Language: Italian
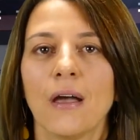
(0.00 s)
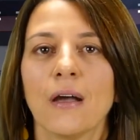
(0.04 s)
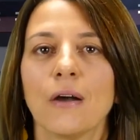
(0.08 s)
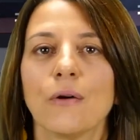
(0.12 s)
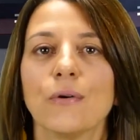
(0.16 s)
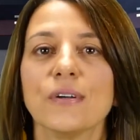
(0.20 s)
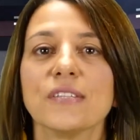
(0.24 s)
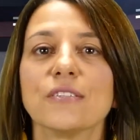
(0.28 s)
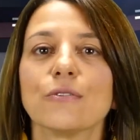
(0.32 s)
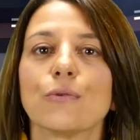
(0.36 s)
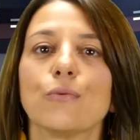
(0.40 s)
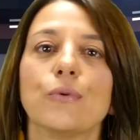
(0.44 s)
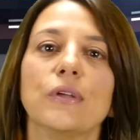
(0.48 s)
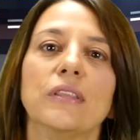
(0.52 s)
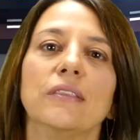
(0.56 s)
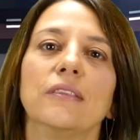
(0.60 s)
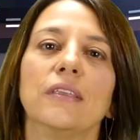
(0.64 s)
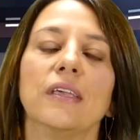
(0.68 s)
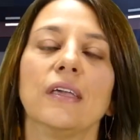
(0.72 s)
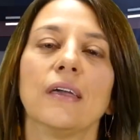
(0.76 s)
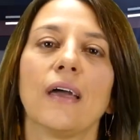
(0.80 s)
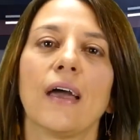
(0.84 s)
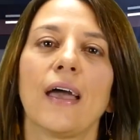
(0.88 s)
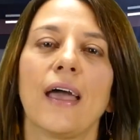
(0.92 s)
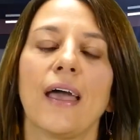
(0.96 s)
Questo
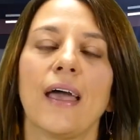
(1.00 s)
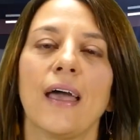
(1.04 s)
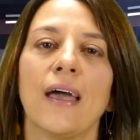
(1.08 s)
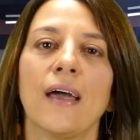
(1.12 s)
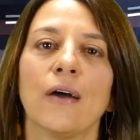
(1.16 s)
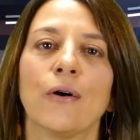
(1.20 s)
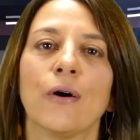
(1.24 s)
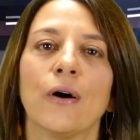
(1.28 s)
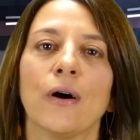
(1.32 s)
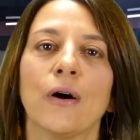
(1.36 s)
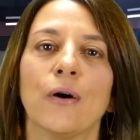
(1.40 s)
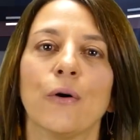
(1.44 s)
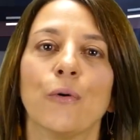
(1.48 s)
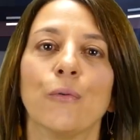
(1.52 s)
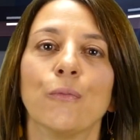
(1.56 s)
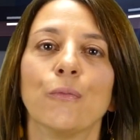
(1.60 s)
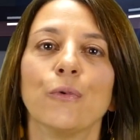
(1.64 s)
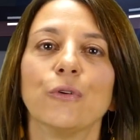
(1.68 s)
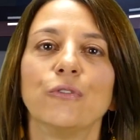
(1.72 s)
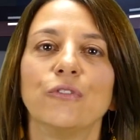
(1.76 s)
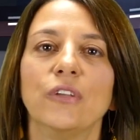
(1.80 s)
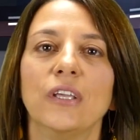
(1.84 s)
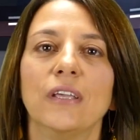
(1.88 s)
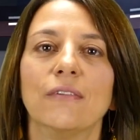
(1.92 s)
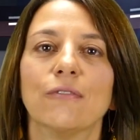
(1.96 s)
quindi è eh, un
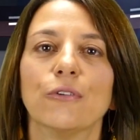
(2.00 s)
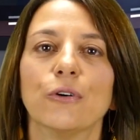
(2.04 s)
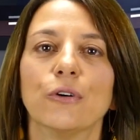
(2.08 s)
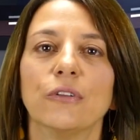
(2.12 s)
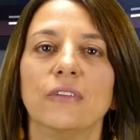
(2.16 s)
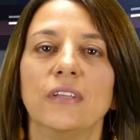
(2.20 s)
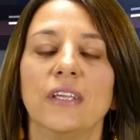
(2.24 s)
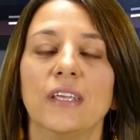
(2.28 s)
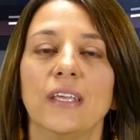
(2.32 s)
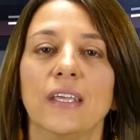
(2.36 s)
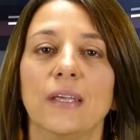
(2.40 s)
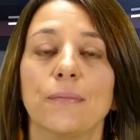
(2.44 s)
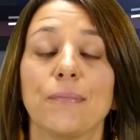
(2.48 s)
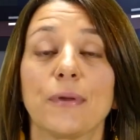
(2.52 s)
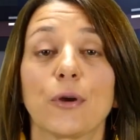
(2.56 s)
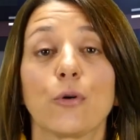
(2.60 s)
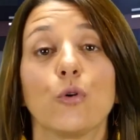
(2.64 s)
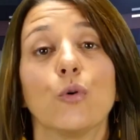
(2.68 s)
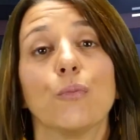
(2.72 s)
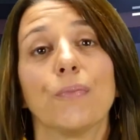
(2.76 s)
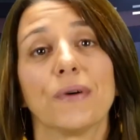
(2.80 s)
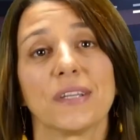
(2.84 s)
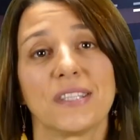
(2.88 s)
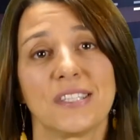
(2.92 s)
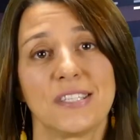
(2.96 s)
motivo di
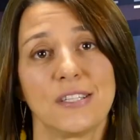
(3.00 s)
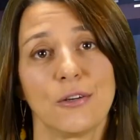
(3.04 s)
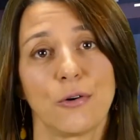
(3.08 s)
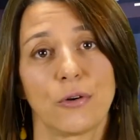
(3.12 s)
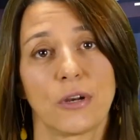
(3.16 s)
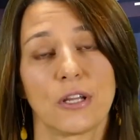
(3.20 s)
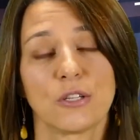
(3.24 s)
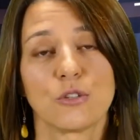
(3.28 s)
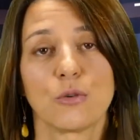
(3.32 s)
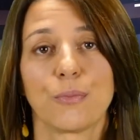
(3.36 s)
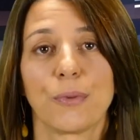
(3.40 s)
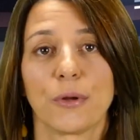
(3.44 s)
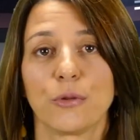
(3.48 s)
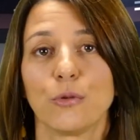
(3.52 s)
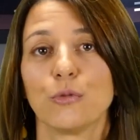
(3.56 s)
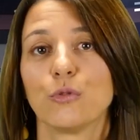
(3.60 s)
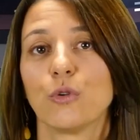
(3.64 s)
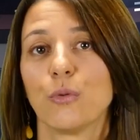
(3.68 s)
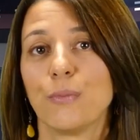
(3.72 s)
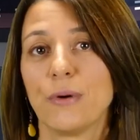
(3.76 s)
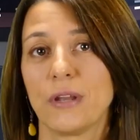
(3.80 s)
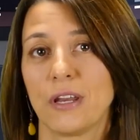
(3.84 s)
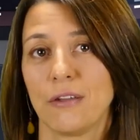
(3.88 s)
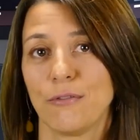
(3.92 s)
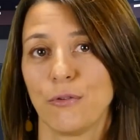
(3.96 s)
preoccupazione
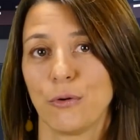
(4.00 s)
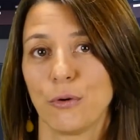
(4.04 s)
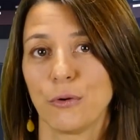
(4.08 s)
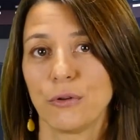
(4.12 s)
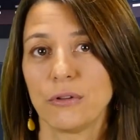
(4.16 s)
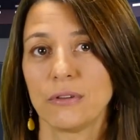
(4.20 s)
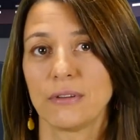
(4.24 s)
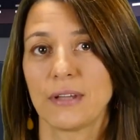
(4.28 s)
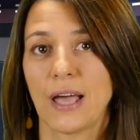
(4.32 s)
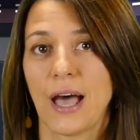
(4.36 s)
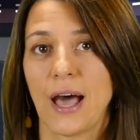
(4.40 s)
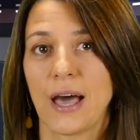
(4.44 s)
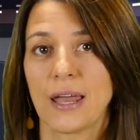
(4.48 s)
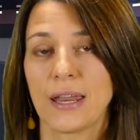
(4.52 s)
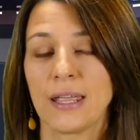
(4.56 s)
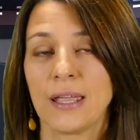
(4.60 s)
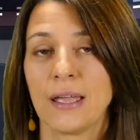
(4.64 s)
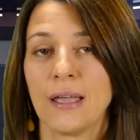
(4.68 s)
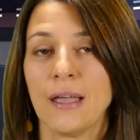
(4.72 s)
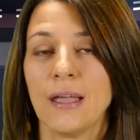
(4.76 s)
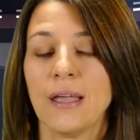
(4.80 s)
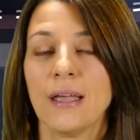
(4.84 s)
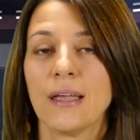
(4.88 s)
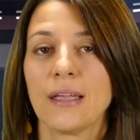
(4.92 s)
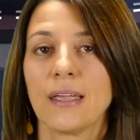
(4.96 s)
soprattutto per i volontari
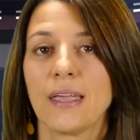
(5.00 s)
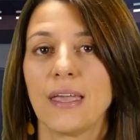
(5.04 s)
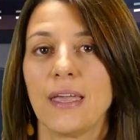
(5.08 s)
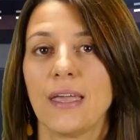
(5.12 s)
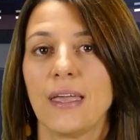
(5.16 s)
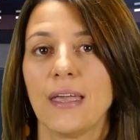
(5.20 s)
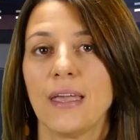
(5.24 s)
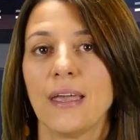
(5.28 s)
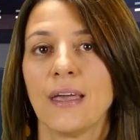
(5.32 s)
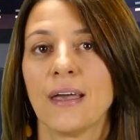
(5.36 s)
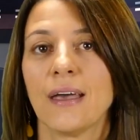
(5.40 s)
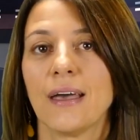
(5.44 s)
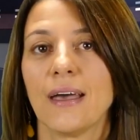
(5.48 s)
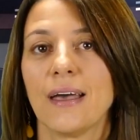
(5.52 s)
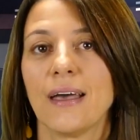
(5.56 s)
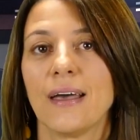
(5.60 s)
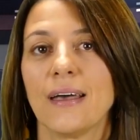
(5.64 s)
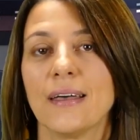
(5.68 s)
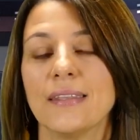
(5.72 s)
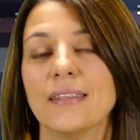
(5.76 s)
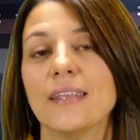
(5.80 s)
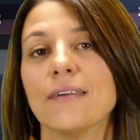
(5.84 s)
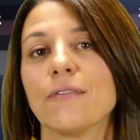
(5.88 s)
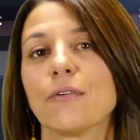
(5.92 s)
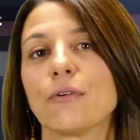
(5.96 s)
che
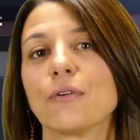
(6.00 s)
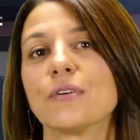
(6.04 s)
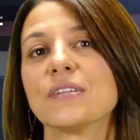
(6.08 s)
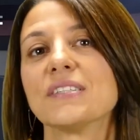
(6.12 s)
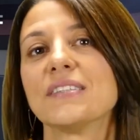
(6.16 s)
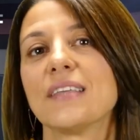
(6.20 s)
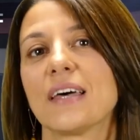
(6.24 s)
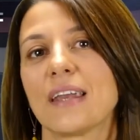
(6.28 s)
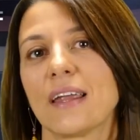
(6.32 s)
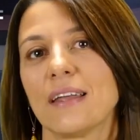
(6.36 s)
eh, devono stare